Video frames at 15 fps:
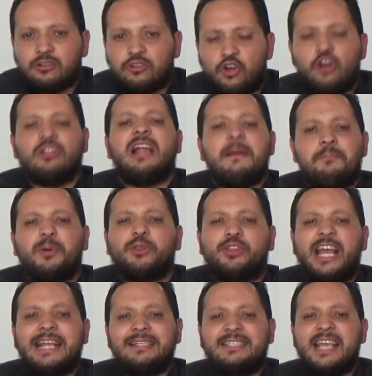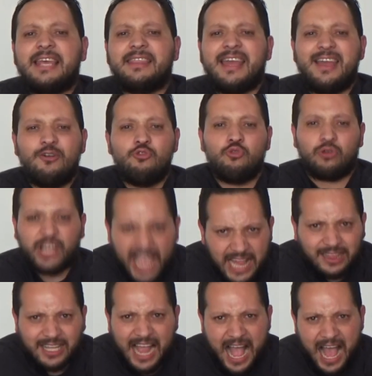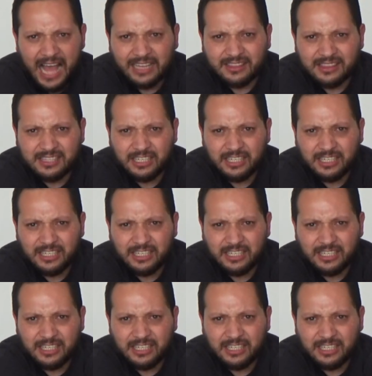con la potencia de un Hellcat.